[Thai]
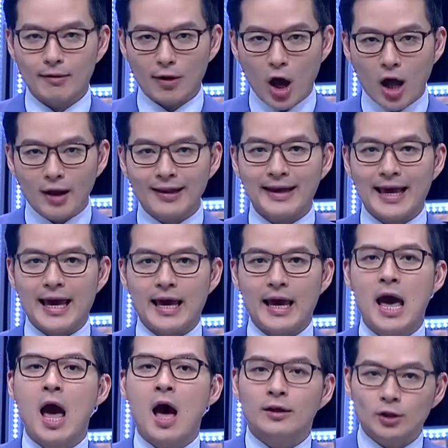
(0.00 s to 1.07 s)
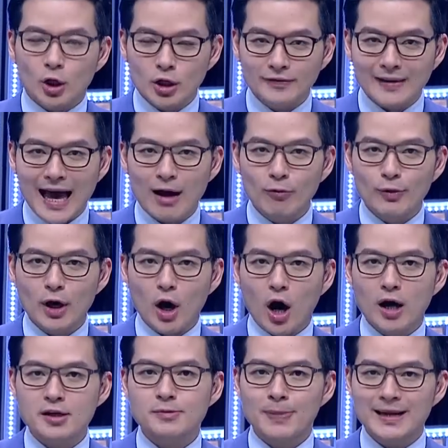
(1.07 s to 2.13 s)
รอลีเอโตโยต้าวีออ
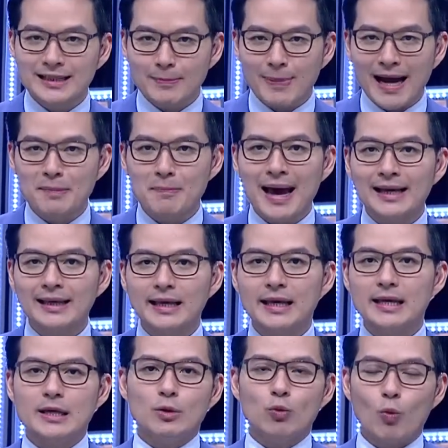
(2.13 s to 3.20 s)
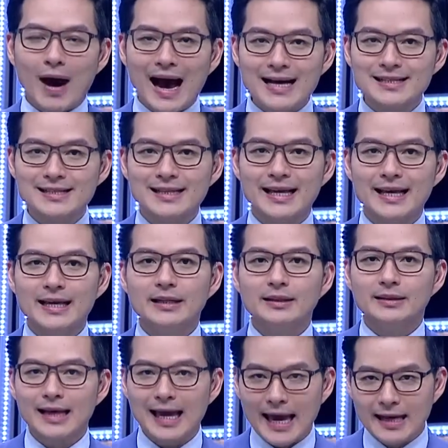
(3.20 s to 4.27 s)
สผลิตภัณฑ์แม็กกี้วาสลีน
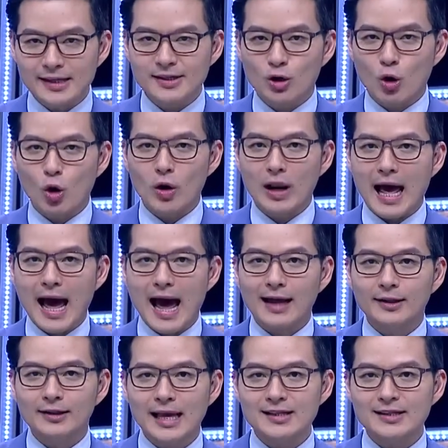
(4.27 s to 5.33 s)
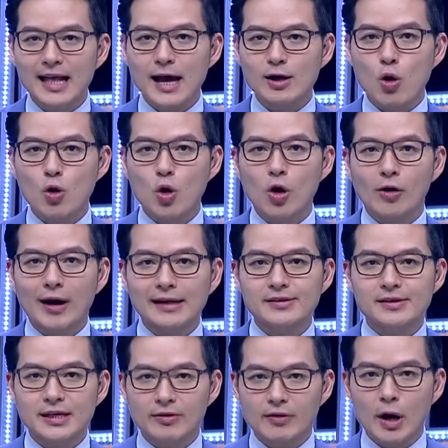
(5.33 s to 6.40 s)
เอสโคลาเนสเล่โกโก้ครัน
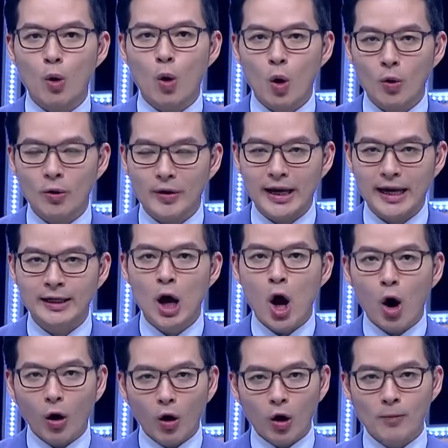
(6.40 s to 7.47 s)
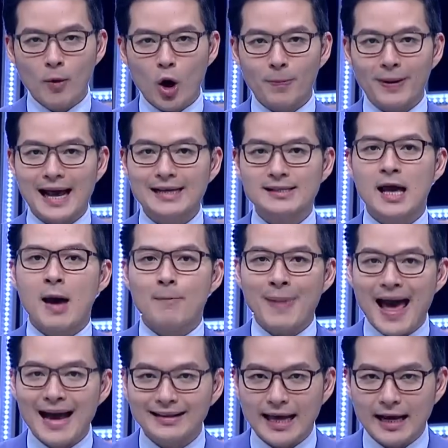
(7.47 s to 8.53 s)
ซีเรียลโฮเกรนโอโมพลัสแป้
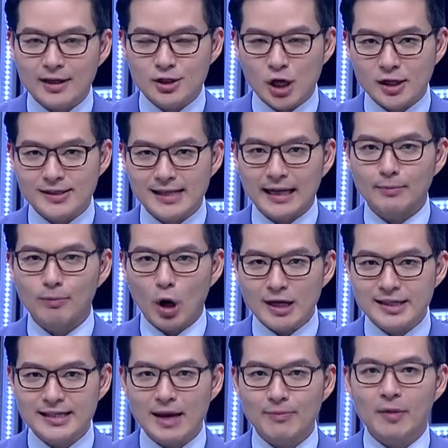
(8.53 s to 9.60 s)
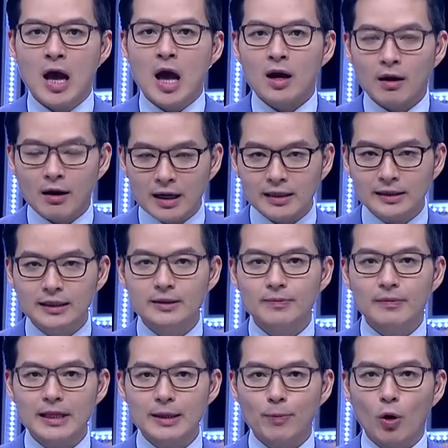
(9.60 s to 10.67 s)
งเด็กจอร์นสันบรอสซัมเครื่องดื่ม
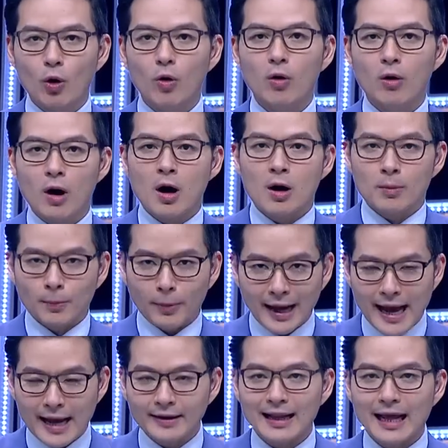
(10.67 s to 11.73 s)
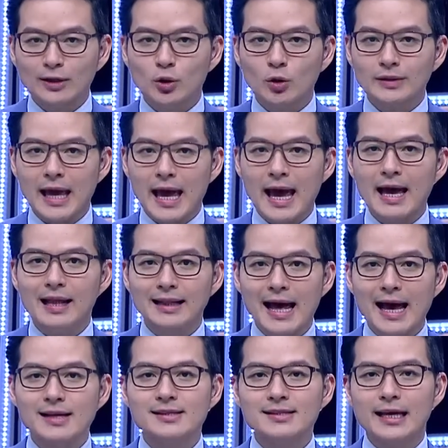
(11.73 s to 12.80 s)
ลิโพแบรนด์ลังนกแท้ และ
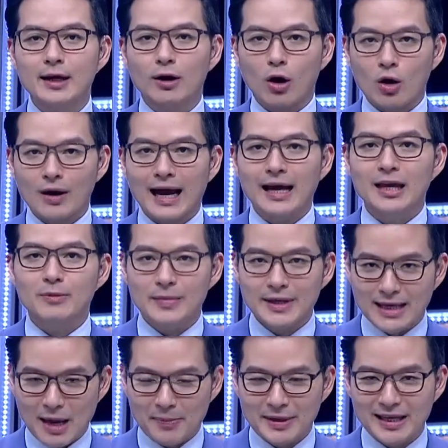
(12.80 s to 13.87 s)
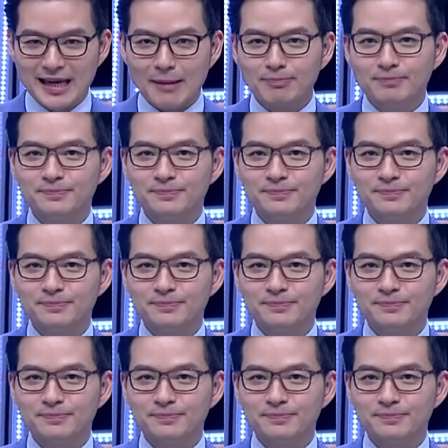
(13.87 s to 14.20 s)
ไส้กรอกไก่ BKP ครับ